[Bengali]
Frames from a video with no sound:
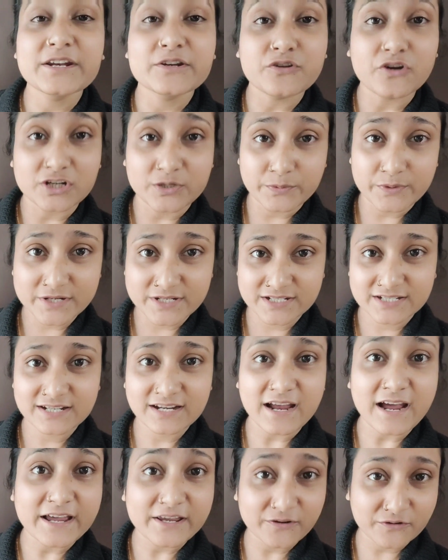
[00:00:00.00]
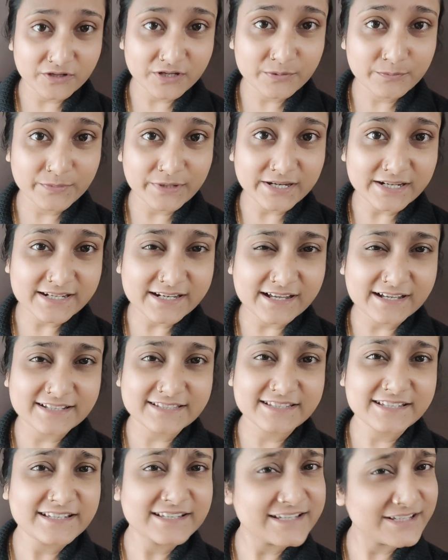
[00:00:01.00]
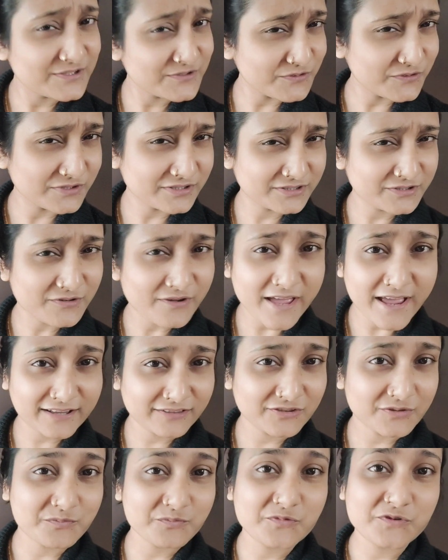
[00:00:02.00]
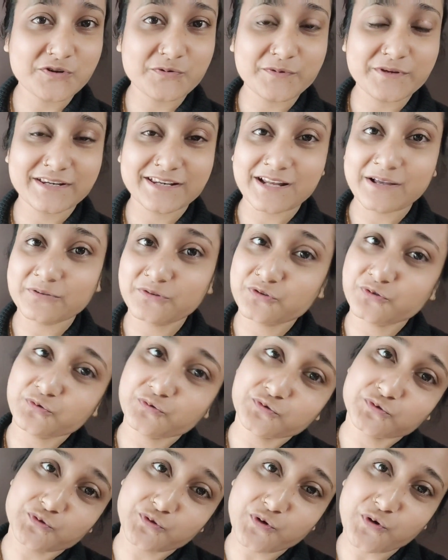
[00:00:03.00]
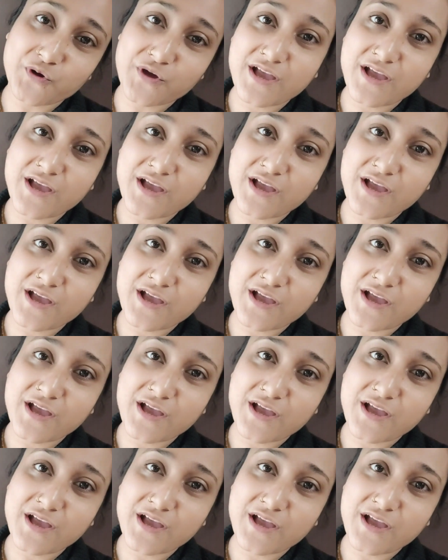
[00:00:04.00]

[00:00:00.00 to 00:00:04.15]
নোটিফিকেশানের আইকনের বেলটা আছে হিট করতেও একদম ভুলবেন না তো সো